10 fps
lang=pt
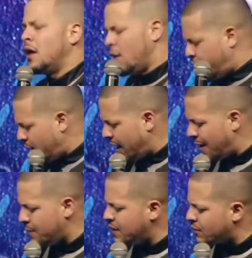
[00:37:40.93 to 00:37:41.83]
E eu falei,
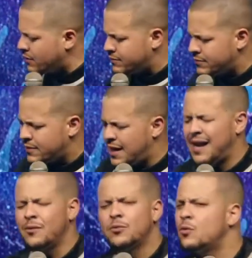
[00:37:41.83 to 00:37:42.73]
Ramiro,
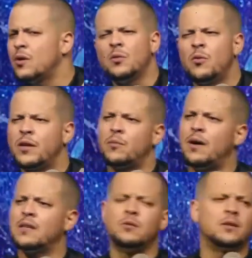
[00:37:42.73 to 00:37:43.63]
cara, eu não, eu não aguento mais,